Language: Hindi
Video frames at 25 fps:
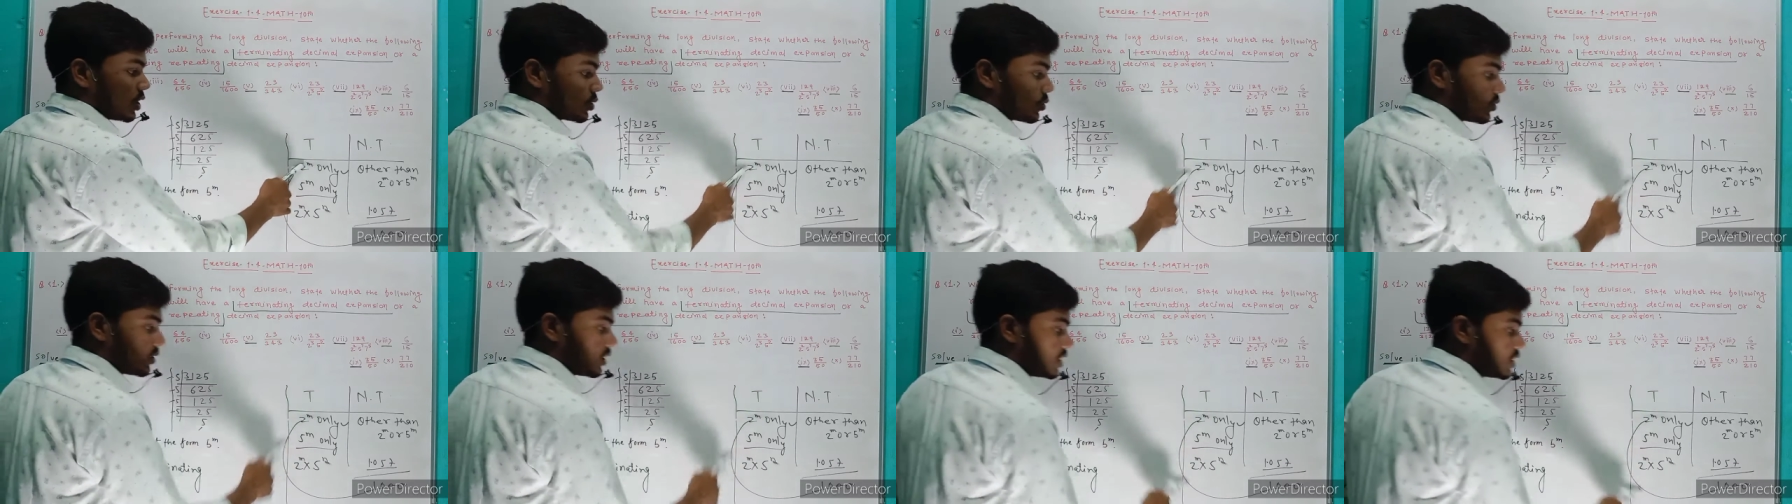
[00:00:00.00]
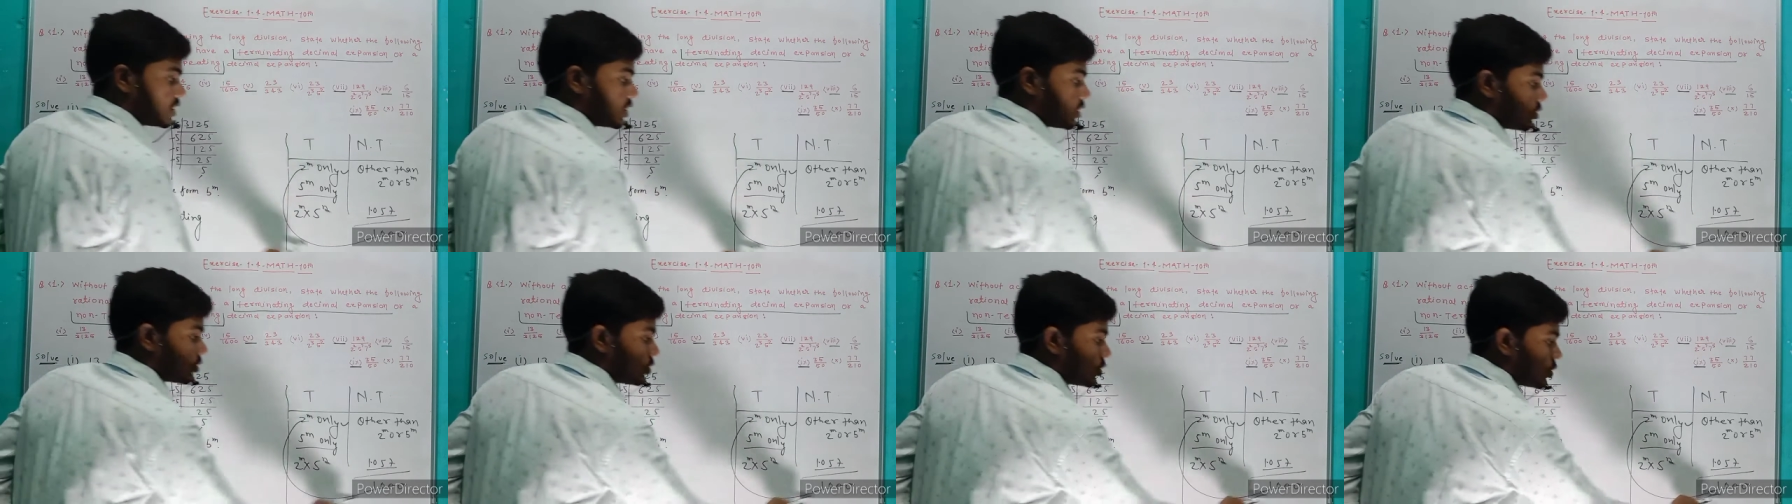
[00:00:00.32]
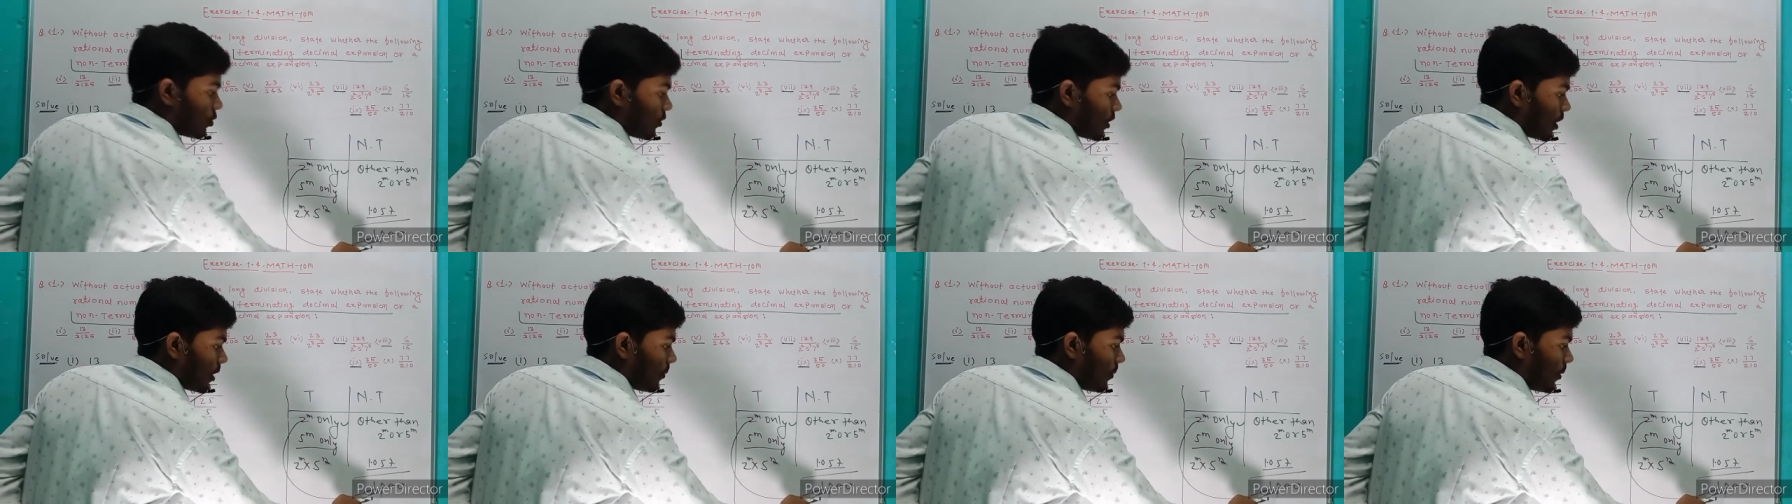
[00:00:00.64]
तो ये जीरो
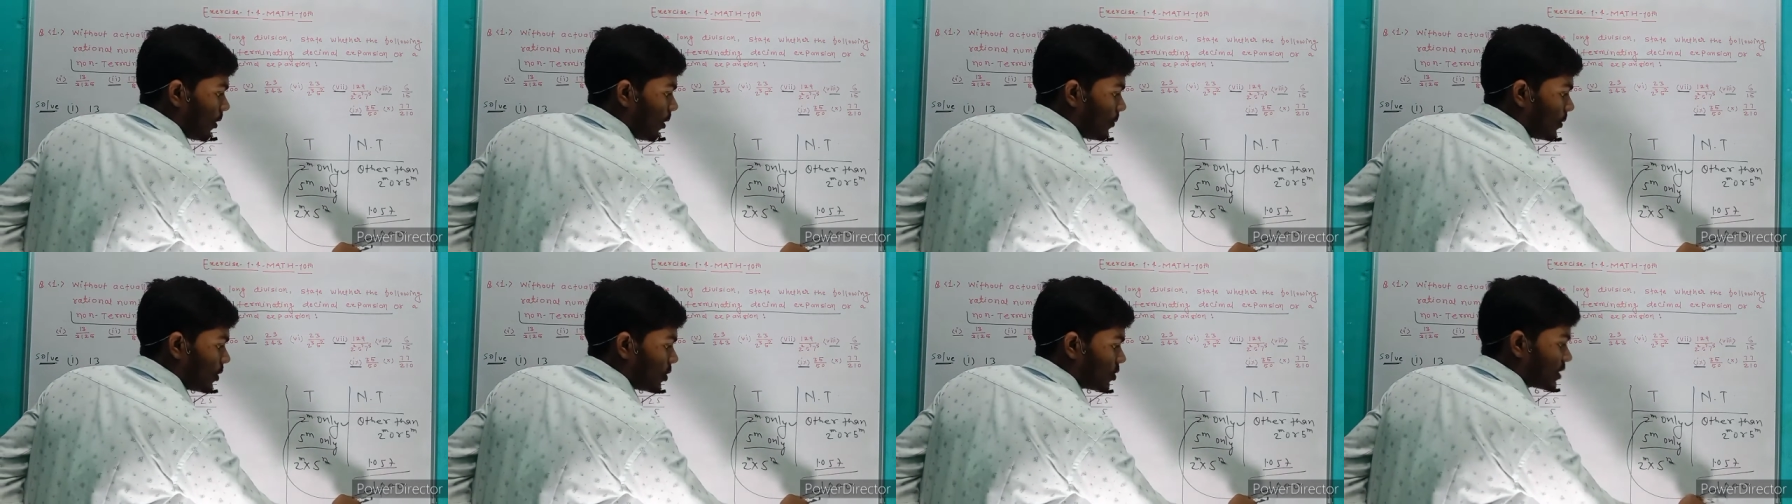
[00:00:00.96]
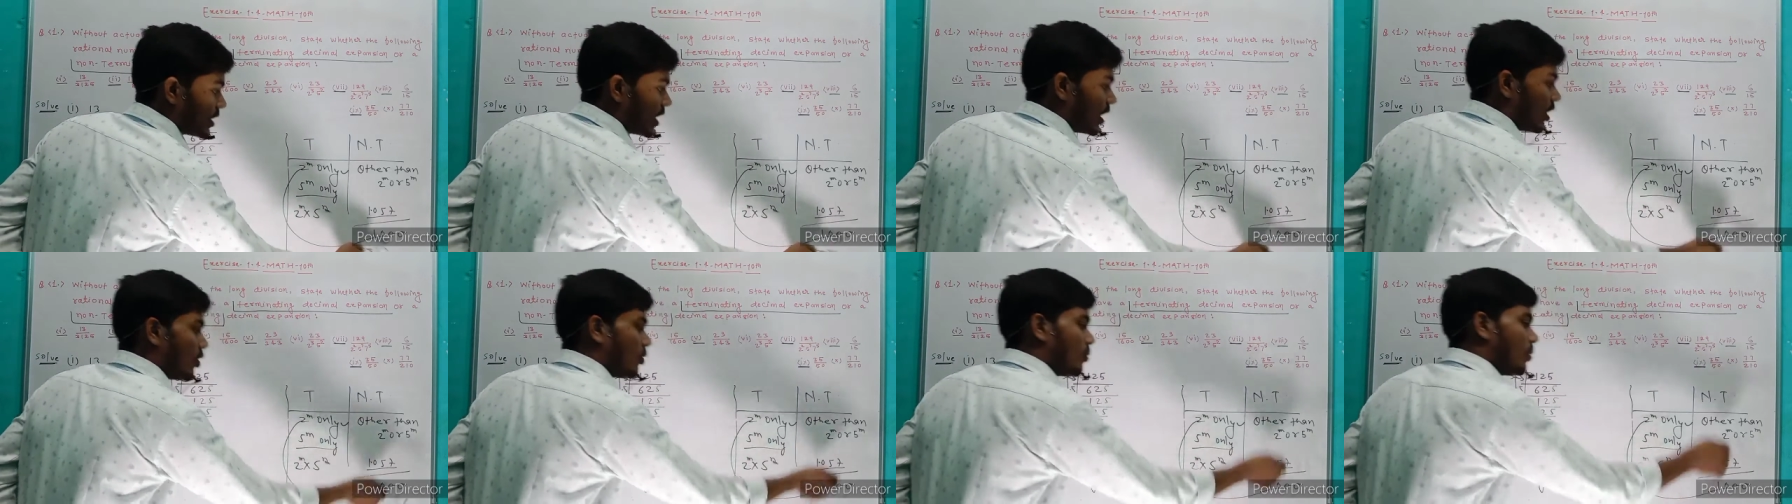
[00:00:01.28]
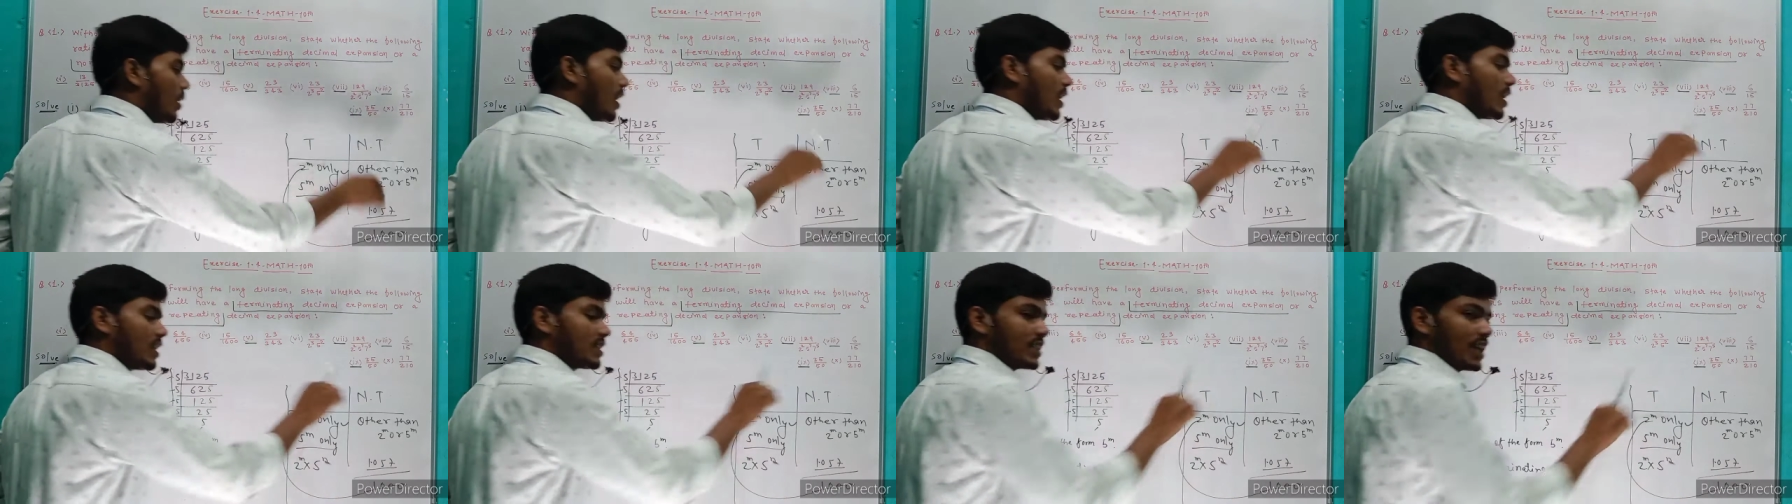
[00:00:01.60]
जीरो वाला फॉर्म में हो जाएगा और
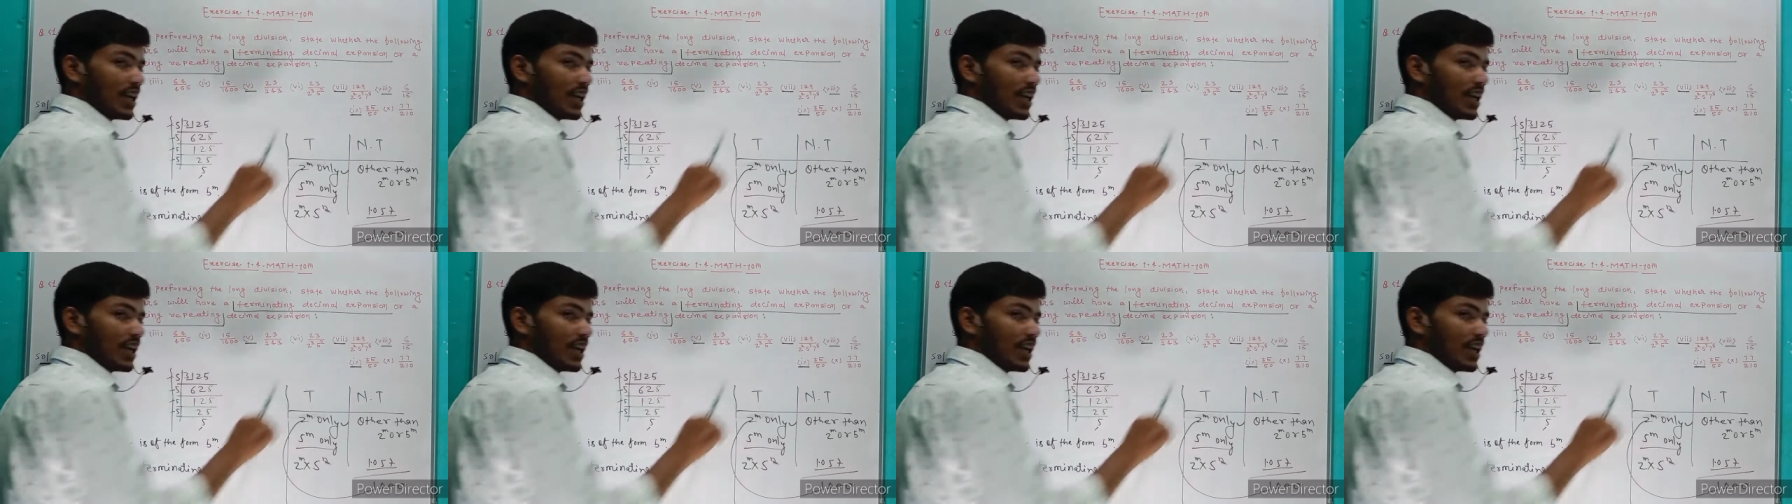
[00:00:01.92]
भाग